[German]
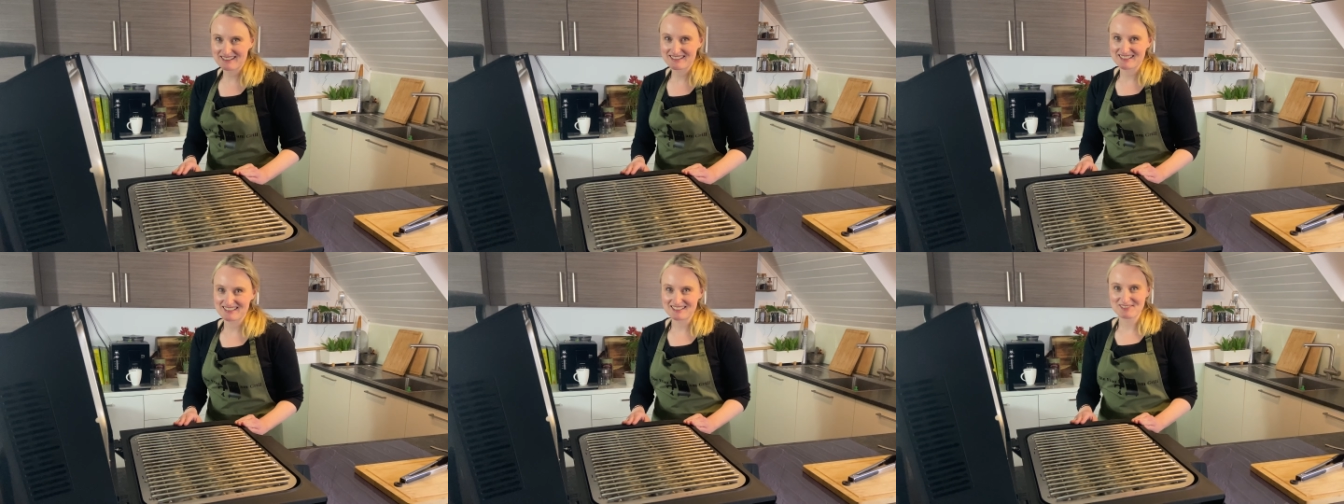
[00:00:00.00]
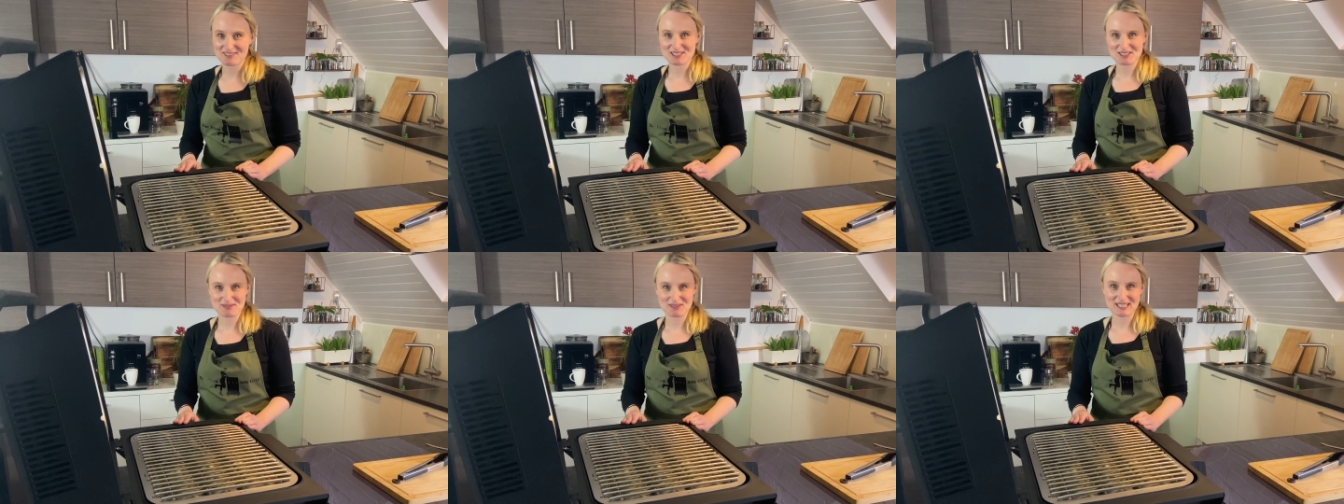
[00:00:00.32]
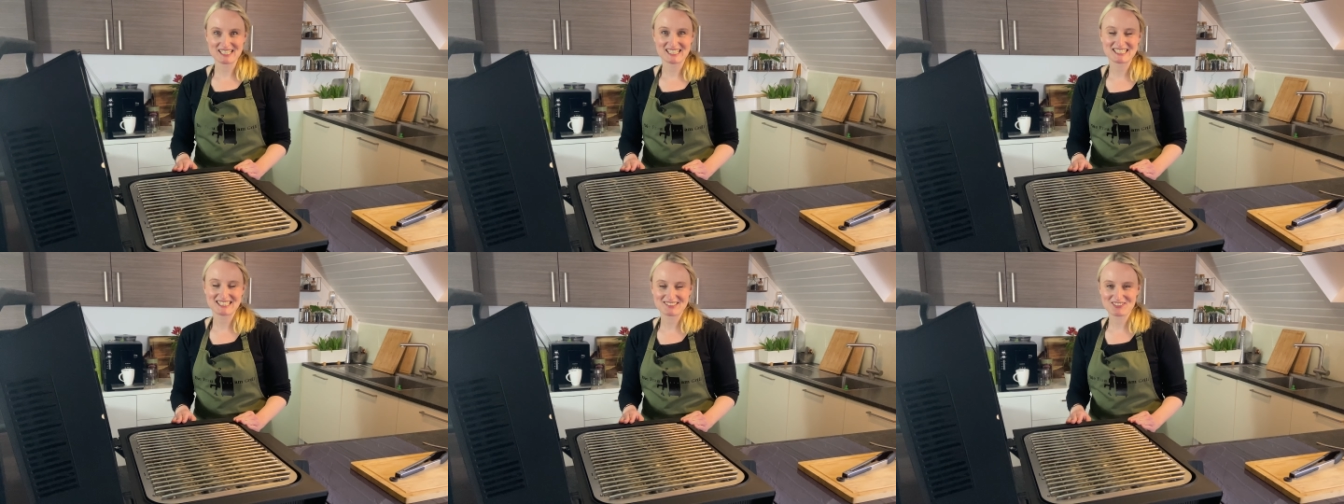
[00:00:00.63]
Ja, das
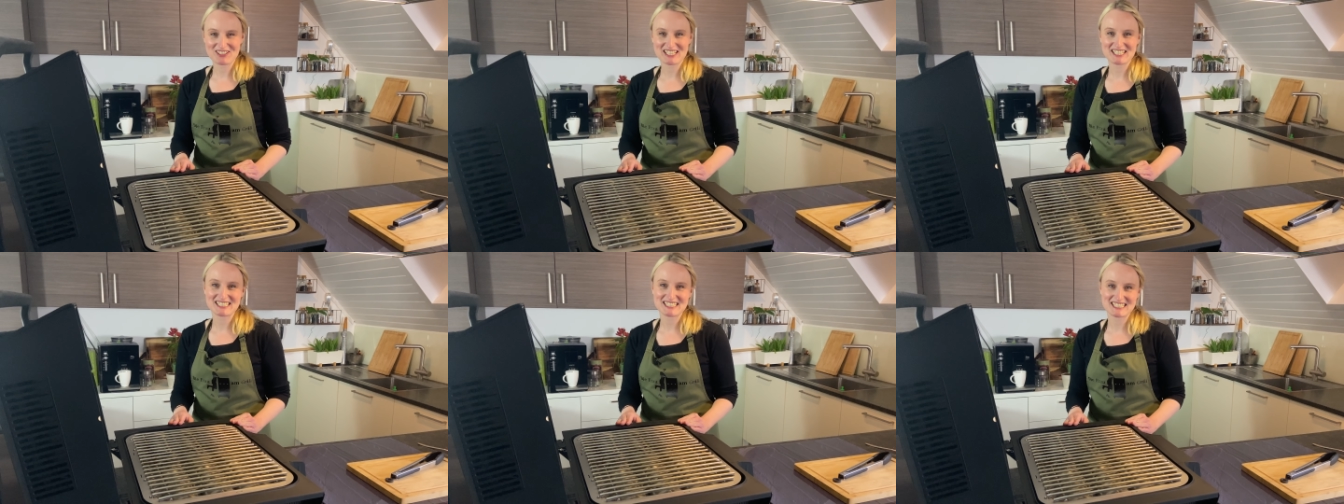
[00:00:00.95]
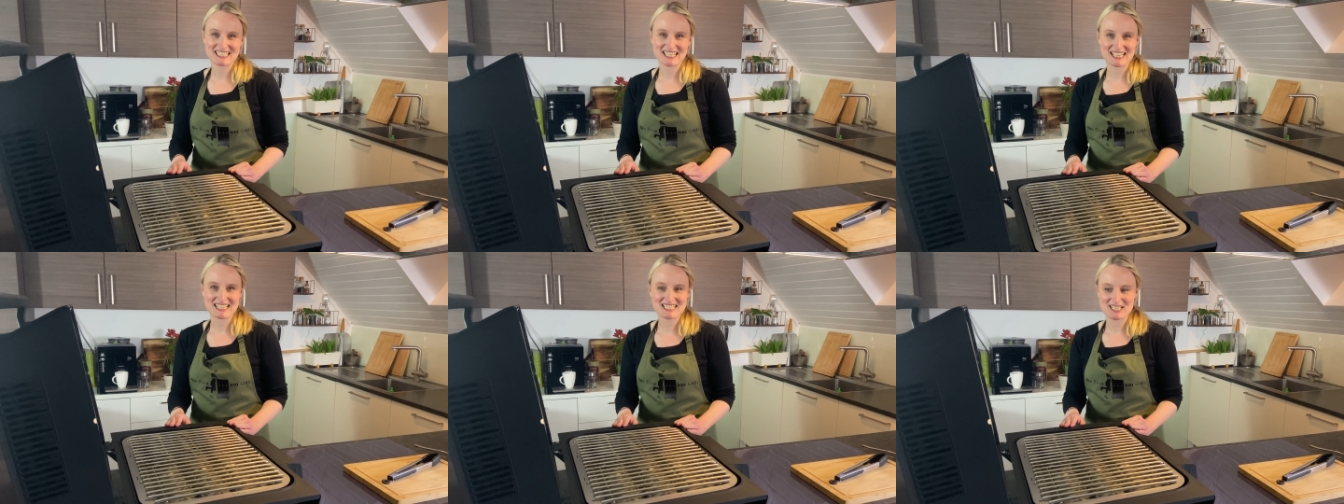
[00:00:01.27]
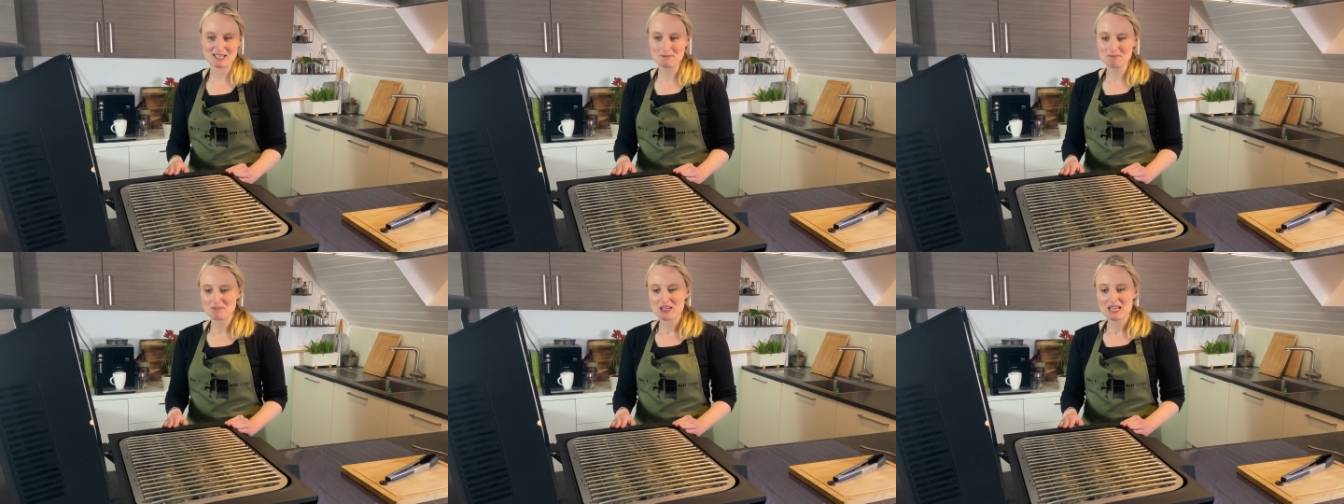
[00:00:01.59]
werdet, werdet ihr gleich sehen.